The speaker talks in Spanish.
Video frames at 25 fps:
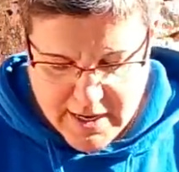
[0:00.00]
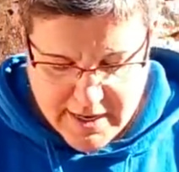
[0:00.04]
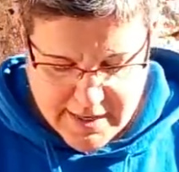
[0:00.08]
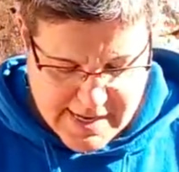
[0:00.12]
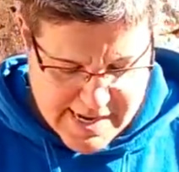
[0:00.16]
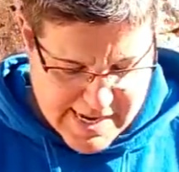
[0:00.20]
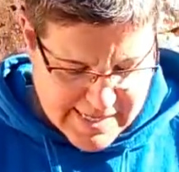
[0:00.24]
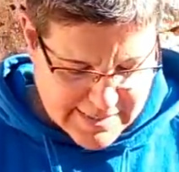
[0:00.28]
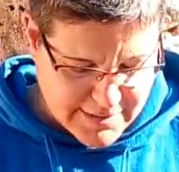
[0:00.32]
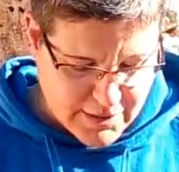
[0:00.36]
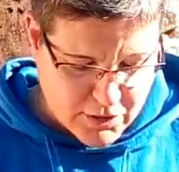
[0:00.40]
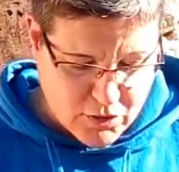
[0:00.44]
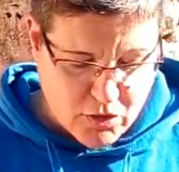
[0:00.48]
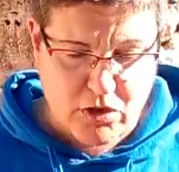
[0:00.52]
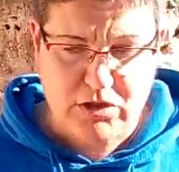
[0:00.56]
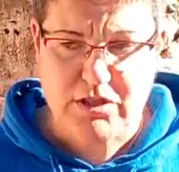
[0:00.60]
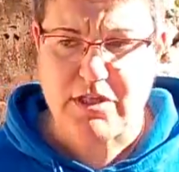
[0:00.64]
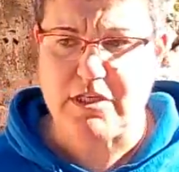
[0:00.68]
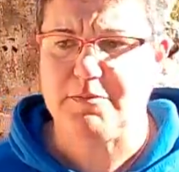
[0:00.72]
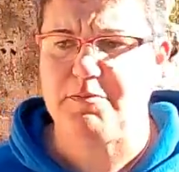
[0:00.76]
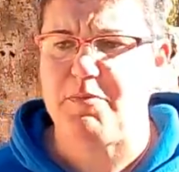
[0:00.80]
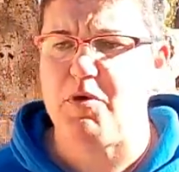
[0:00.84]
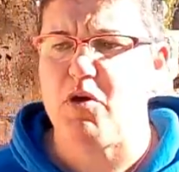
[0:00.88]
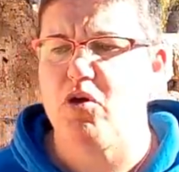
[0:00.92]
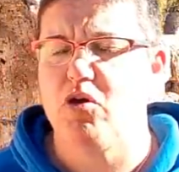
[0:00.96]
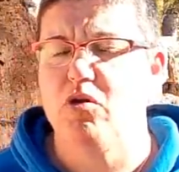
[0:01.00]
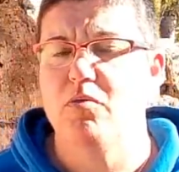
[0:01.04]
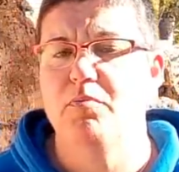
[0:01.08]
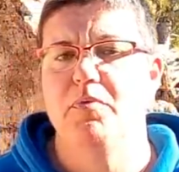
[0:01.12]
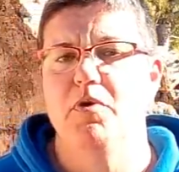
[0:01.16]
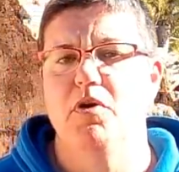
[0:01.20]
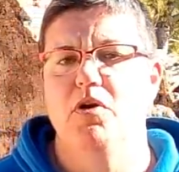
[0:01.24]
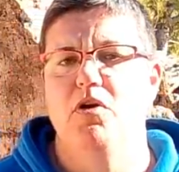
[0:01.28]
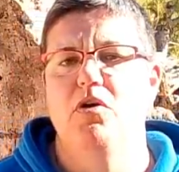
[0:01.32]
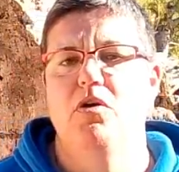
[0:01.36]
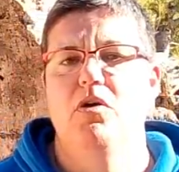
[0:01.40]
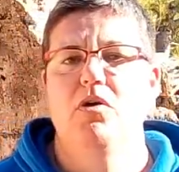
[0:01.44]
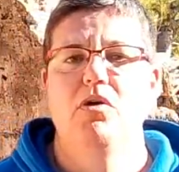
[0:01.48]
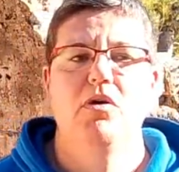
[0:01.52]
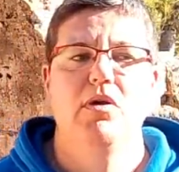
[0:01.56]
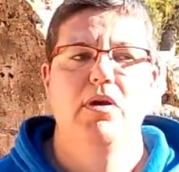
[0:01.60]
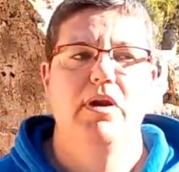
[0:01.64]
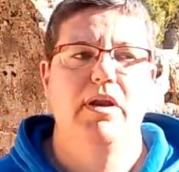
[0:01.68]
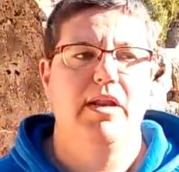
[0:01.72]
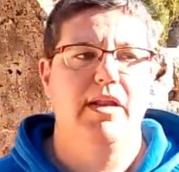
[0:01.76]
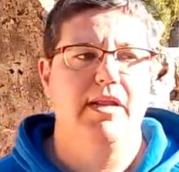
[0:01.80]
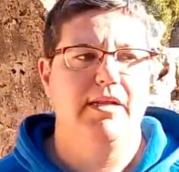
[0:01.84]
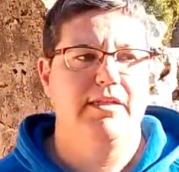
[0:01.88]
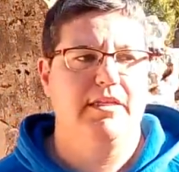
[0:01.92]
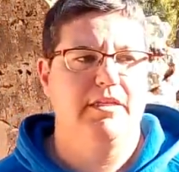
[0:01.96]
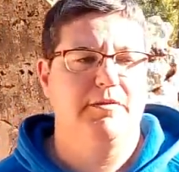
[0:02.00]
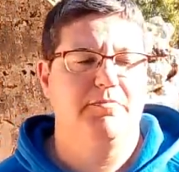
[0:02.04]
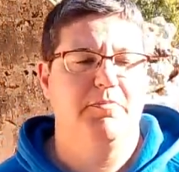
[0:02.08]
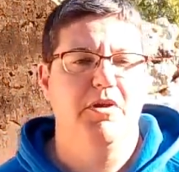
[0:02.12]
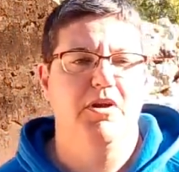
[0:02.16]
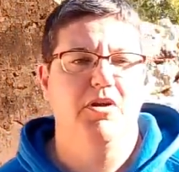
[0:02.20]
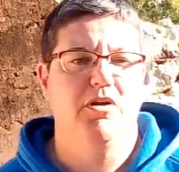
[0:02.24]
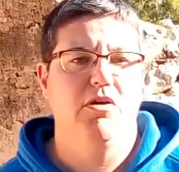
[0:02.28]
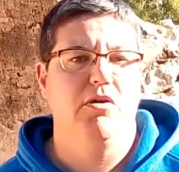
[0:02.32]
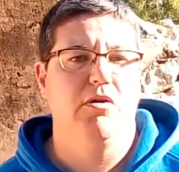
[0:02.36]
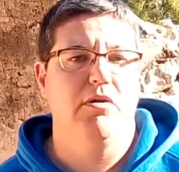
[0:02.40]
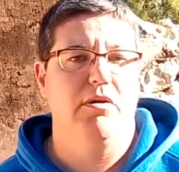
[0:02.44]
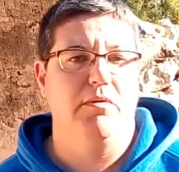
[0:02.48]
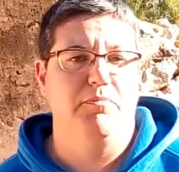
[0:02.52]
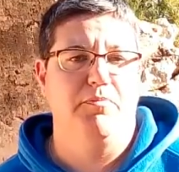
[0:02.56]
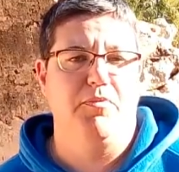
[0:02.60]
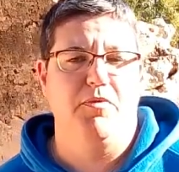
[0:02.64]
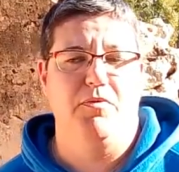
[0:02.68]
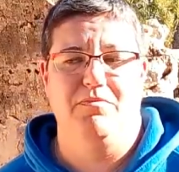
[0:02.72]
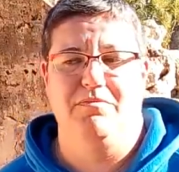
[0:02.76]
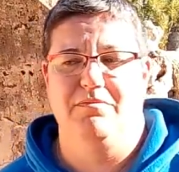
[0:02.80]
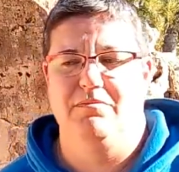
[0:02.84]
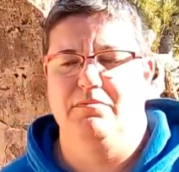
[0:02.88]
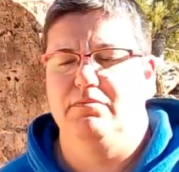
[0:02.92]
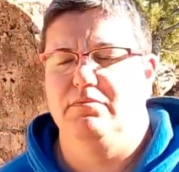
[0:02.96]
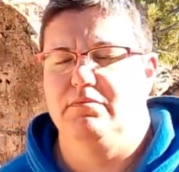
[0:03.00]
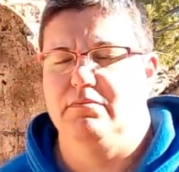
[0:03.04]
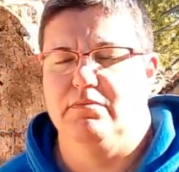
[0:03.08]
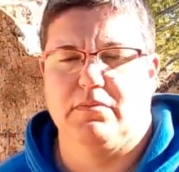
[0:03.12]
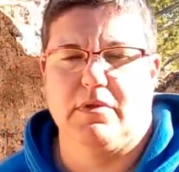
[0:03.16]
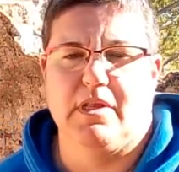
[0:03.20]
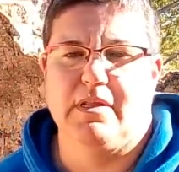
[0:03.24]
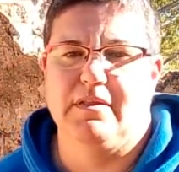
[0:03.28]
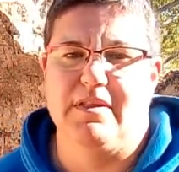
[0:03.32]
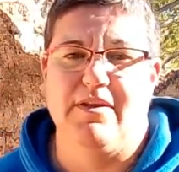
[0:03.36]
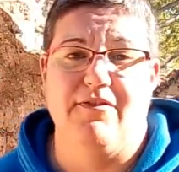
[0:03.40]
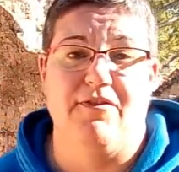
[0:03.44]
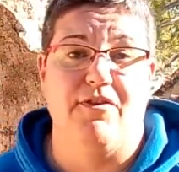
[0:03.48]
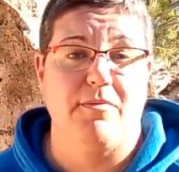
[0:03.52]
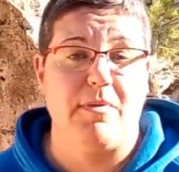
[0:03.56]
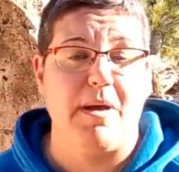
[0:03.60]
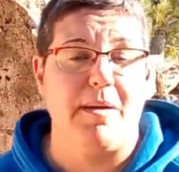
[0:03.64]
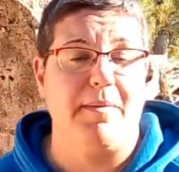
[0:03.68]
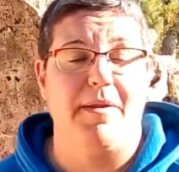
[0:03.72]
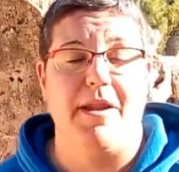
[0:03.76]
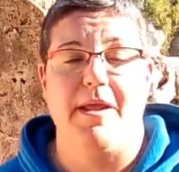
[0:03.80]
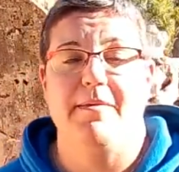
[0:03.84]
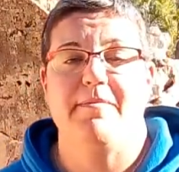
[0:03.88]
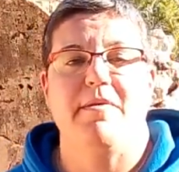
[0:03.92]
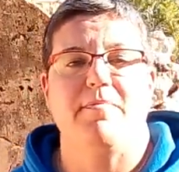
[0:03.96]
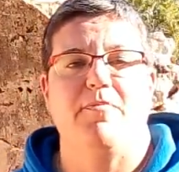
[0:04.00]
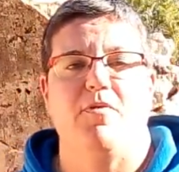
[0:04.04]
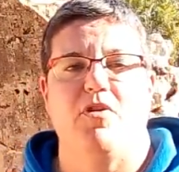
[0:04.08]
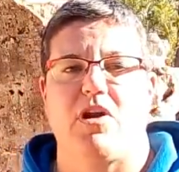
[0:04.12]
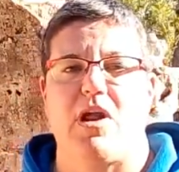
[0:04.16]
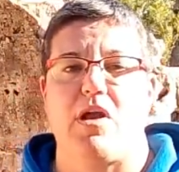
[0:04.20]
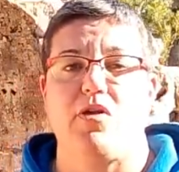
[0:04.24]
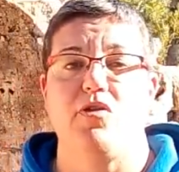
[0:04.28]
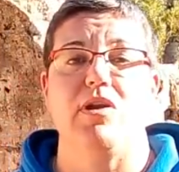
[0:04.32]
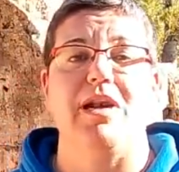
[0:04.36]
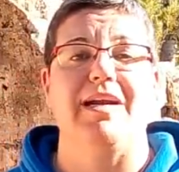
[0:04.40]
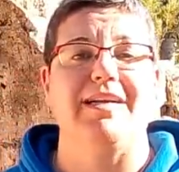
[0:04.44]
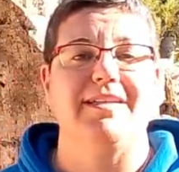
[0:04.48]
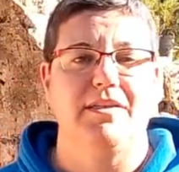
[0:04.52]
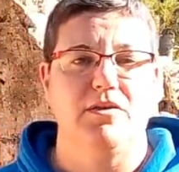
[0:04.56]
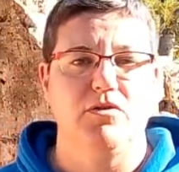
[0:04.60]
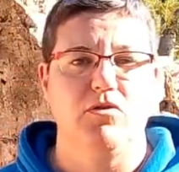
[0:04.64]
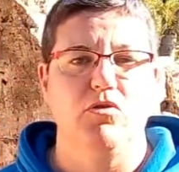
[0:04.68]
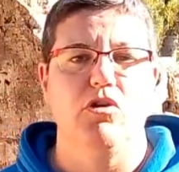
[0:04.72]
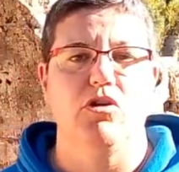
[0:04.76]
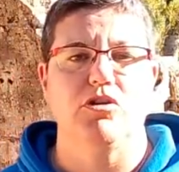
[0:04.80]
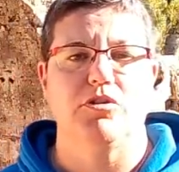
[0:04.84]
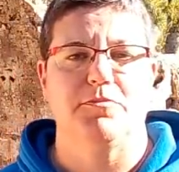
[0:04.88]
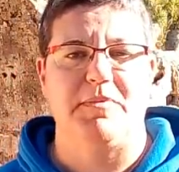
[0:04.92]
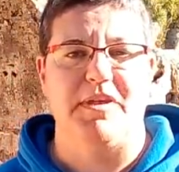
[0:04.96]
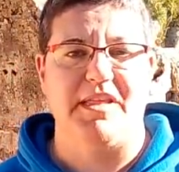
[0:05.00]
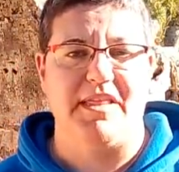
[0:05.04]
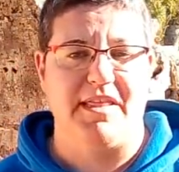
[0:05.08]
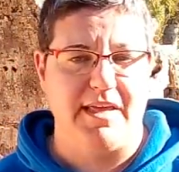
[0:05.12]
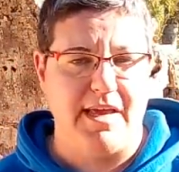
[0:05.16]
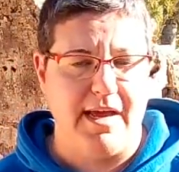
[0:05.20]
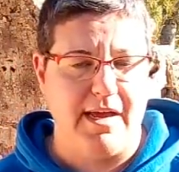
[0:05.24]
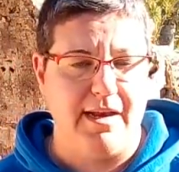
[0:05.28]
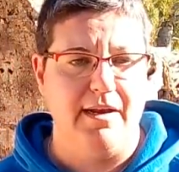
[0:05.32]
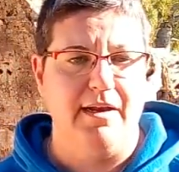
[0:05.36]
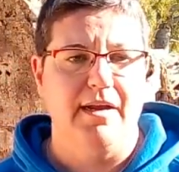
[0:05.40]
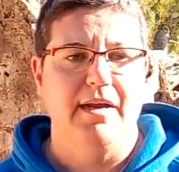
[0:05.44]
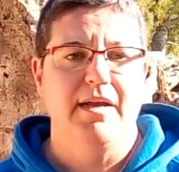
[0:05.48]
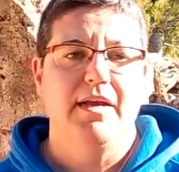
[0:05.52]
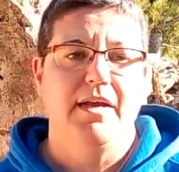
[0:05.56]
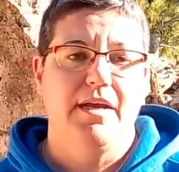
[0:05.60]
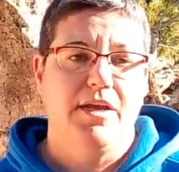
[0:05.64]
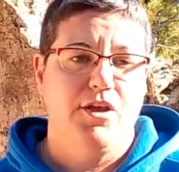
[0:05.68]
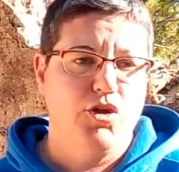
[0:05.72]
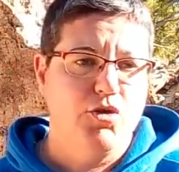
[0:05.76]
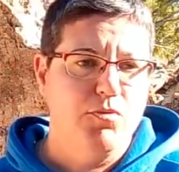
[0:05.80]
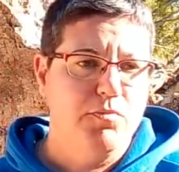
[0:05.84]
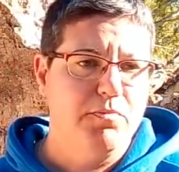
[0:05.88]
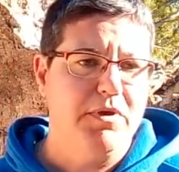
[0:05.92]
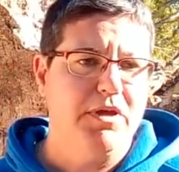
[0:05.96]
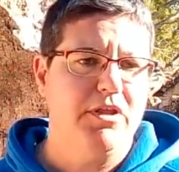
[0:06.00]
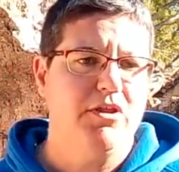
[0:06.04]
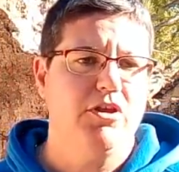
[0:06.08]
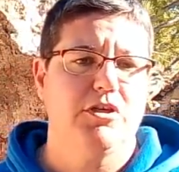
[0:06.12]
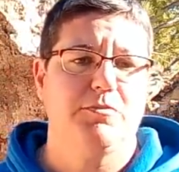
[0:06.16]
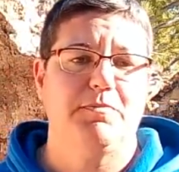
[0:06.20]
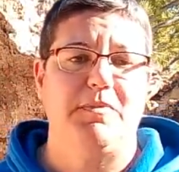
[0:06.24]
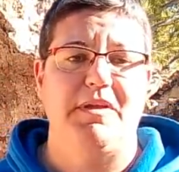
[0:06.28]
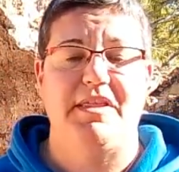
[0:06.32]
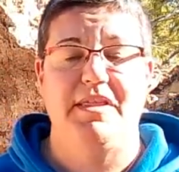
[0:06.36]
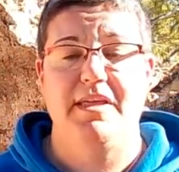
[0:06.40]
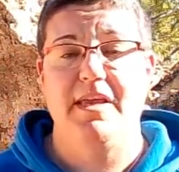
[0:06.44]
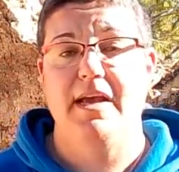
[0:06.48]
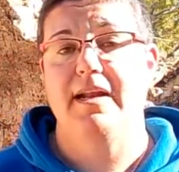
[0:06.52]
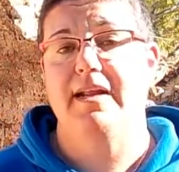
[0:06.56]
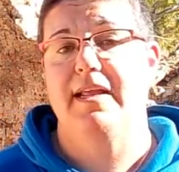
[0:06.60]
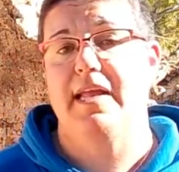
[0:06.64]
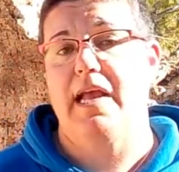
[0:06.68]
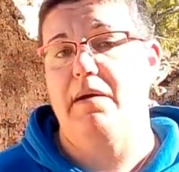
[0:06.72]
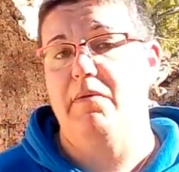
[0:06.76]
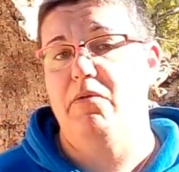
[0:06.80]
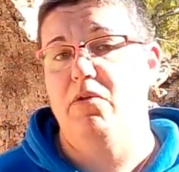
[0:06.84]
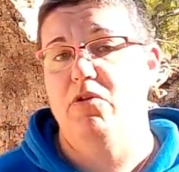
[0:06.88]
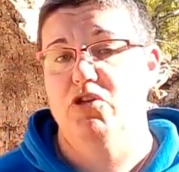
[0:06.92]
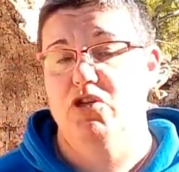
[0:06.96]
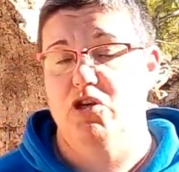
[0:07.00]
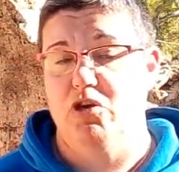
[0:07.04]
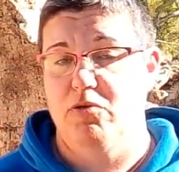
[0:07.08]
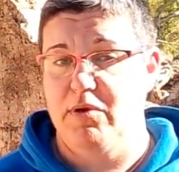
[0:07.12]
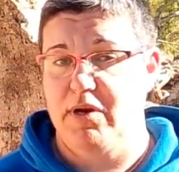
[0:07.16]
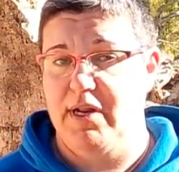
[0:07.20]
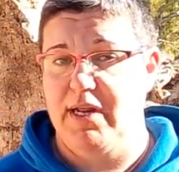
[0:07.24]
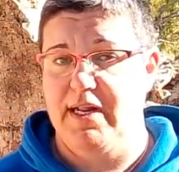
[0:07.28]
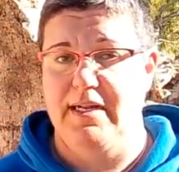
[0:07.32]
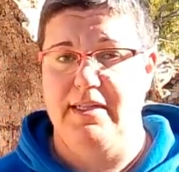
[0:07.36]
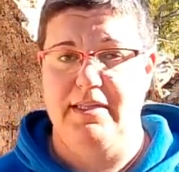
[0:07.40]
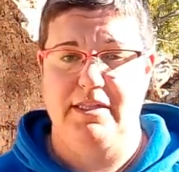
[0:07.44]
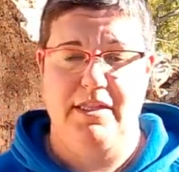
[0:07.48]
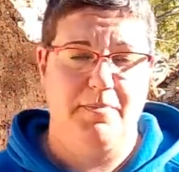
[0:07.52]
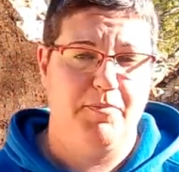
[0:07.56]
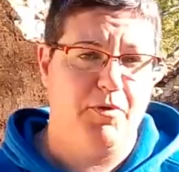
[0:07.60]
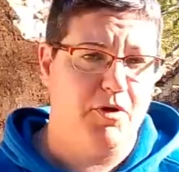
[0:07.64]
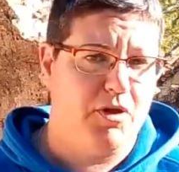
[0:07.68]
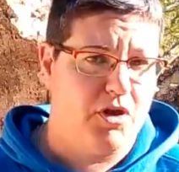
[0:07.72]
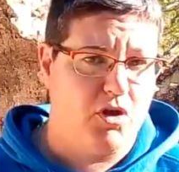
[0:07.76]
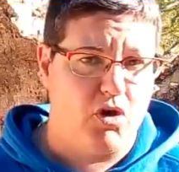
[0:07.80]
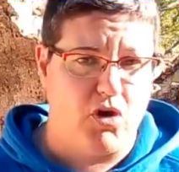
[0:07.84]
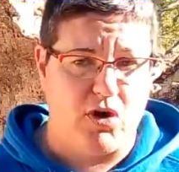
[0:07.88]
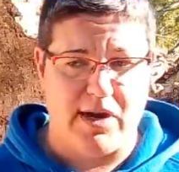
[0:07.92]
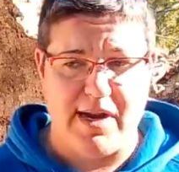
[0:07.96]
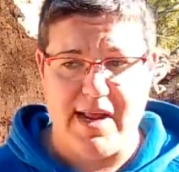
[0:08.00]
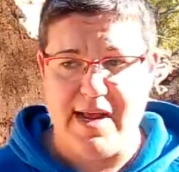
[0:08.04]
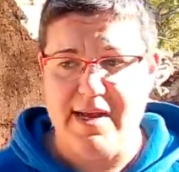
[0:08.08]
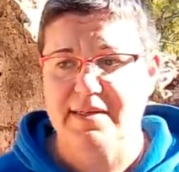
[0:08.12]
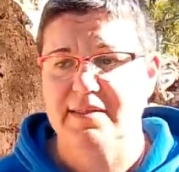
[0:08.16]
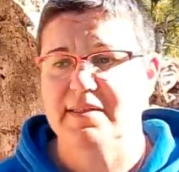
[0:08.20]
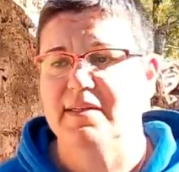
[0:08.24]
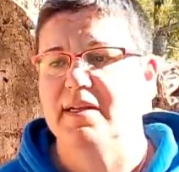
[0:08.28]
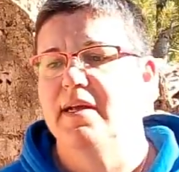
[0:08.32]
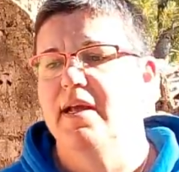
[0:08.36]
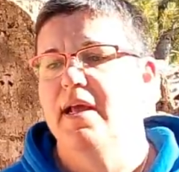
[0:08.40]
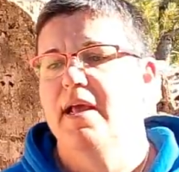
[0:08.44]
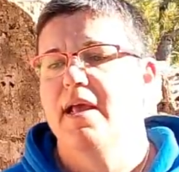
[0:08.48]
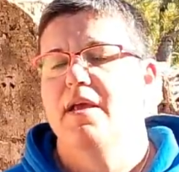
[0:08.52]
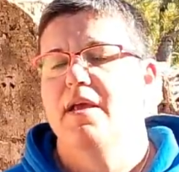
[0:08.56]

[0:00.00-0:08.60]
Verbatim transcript: En el artículo te expongo un poco, te explico de forma breve porque hay un artículo especial y un vídeo especial que hablo sobre el tipo de correas,